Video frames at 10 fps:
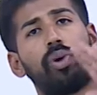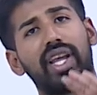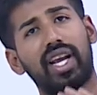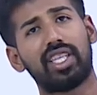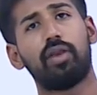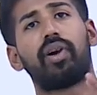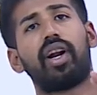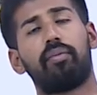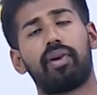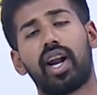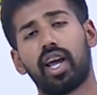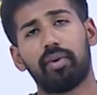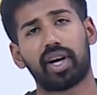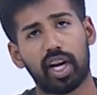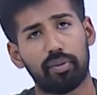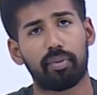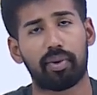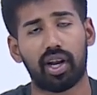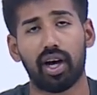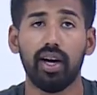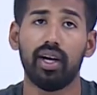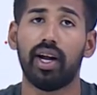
பண்ணி எக்ஸேல் பண்ண பிராணாயமாக கண்டிப்பாக பண்ணலாம்